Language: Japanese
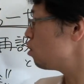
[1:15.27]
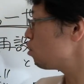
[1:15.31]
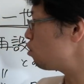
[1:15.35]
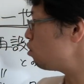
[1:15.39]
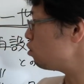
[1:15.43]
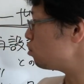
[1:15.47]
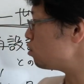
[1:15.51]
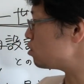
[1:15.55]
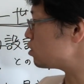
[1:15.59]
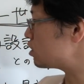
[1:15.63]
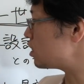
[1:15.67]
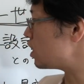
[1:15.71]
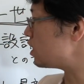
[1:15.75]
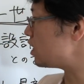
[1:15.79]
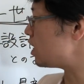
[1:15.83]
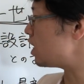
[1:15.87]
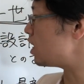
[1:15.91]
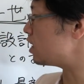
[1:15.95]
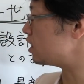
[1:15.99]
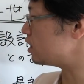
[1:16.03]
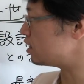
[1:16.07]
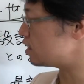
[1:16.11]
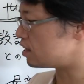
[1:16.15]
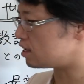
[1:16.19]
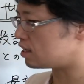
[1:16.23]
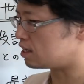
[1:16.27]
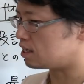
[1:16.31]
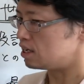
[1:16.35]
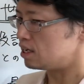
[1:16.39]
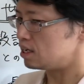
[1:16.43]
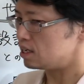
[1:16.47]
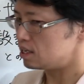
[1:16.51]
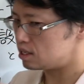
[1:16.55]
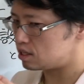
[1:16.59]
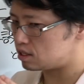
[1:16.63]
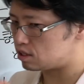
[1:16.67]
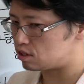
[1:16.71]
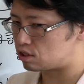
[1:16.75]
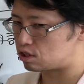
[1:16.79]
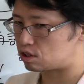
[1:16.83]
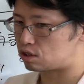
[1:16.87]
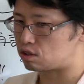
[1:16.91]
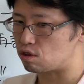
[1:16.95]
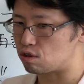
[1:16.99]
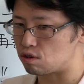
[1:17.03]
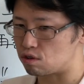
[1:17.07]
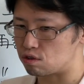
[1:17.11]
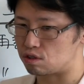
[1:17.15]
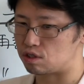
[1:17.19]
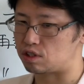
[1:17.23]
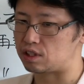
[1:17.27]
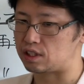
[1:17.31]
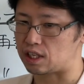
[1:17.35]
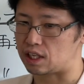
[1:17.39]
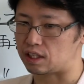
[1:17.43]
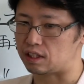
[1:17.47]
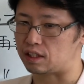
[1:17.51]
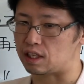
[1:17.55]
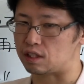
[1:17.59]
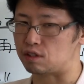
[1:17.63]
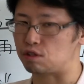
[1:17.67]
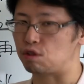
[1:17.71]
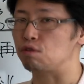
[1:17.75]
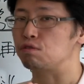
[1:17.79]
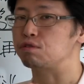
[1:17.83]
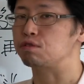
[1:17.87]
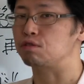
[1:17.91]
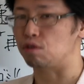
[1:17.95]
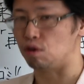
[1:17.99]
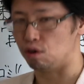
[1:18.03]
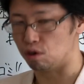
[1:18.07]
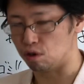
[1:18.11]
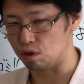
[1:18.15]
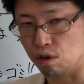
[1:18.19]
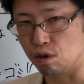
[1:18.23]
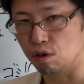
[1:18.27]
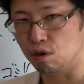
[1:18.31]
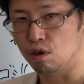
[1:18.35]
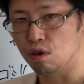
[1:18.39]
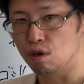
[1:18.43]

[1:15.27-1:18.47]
この世代にインストールしちゃったソフト、いわ